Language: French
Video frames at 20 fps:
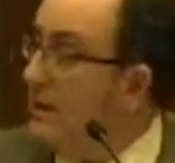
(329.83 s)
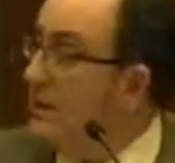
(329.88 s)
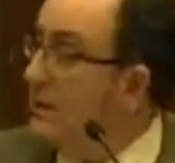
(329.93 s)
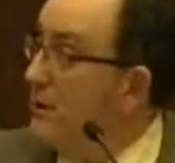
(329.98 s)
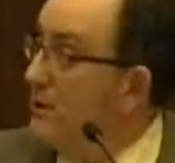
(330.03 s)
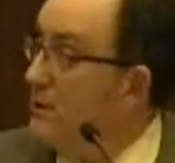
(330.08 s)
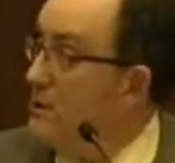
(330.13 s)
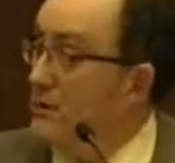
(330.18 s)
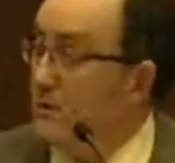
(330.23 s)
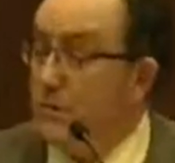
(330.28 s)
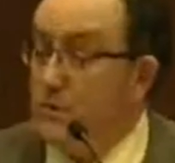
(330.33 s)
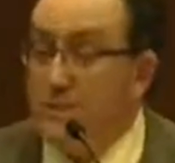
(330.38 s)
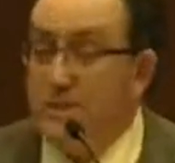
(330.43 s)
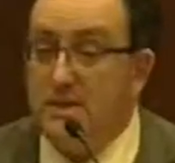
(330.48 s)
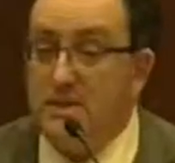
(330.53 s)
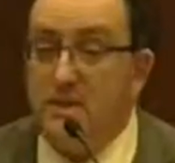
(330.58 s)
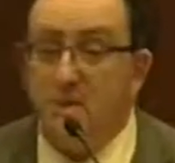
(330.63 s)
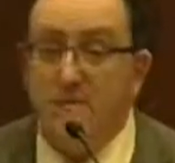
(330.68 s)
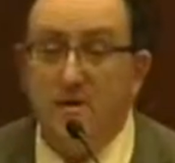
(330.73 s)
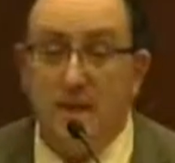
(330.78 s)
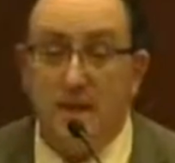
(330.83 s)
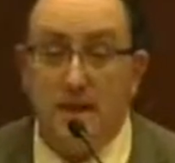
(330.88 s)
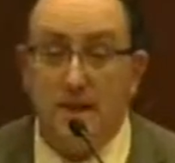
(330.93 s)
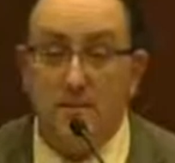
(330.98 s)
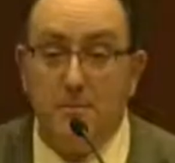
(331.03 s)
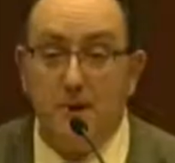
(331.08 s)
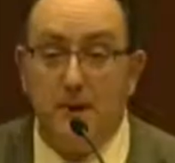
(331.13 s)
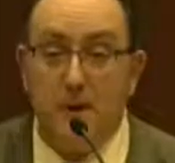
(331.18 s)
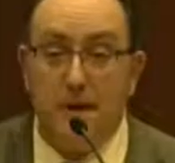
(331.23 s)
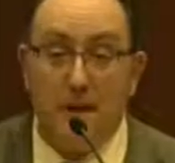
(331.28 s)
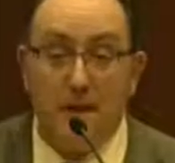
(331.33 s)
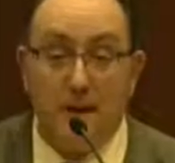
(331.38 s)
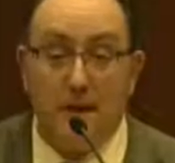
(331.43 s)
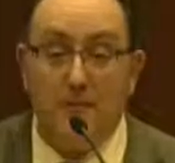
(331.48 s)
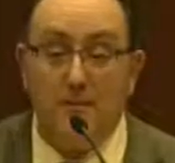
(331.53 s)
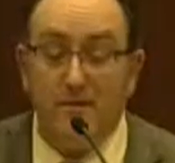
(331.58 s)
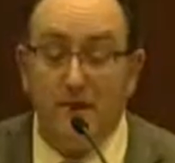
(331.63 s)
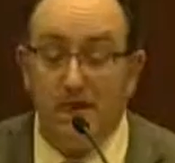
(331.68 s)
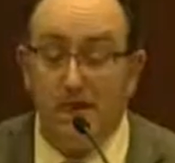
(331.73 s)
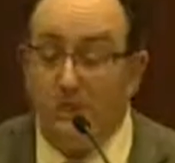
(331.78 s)
quelques diapositives en,
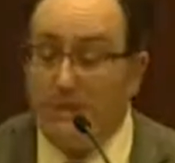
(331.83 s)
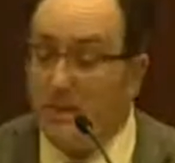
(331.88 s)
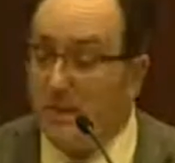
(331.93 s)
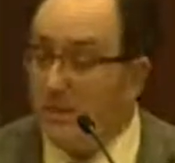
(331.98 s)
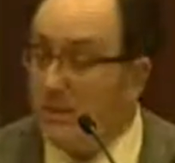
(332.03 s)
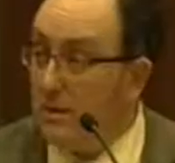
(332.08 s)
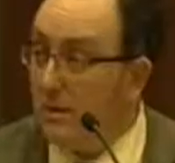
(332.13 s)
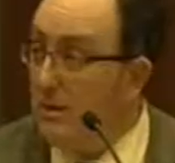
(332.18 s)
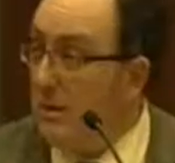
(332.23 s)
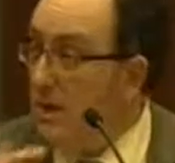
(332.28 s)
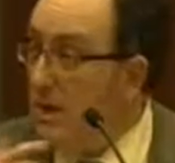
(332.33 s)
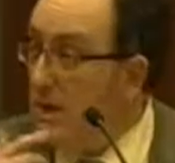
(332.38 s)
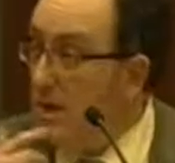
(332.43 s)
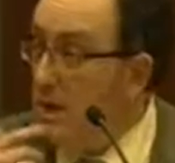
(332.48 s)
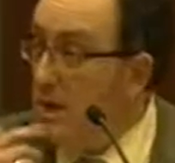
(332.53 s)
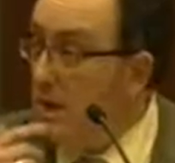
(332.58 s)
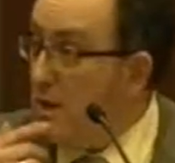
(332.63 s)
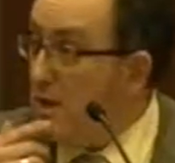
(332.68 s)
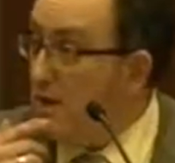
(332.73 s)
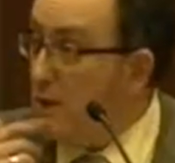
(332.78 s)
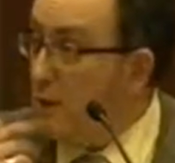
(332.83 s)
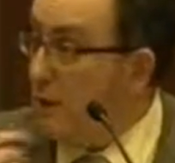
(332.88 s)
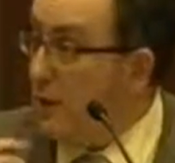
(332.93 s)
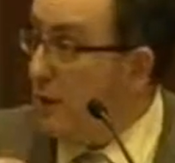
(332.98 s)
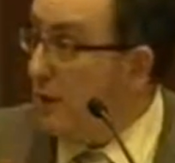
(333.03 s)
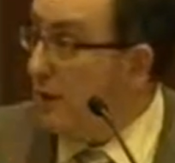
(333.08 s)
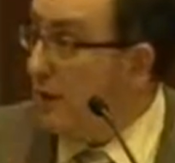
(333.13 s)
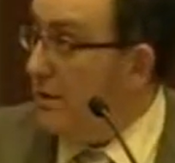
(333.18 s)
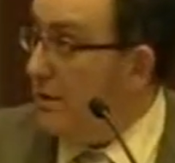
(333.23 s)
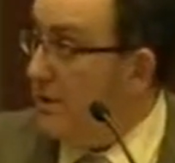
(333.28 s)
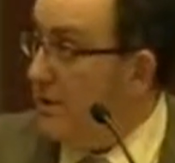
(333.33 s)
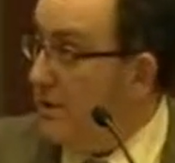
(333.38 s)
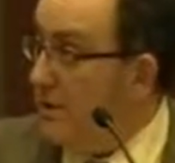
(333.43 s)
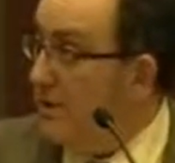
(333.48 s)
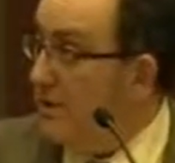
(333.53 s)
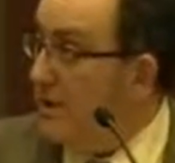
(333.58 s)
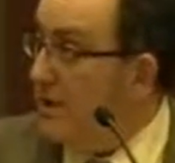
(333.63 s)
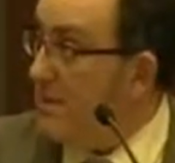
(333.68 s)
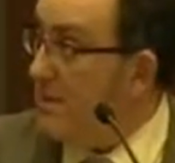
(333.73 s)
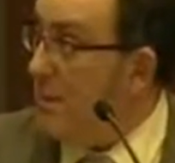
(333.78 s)
rafale pardon, pour euh,
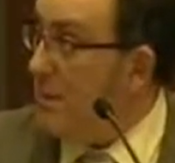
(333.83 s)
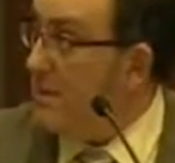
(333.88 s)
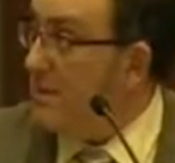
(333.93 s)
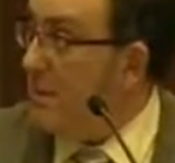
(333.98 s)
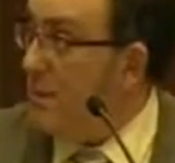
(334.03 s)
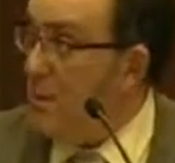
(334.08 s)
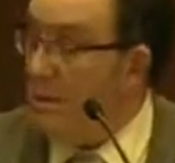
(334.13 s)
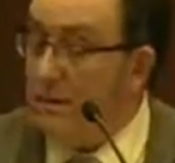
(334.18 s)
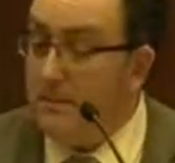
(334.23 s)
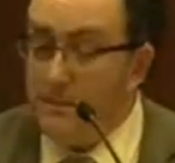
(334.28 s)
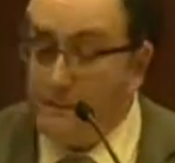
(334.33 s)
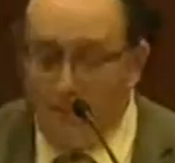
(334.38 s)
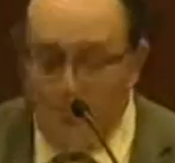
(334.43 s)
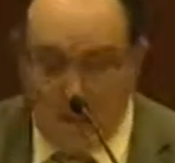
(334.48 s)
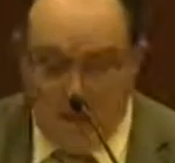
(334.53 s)
illustrer mon point.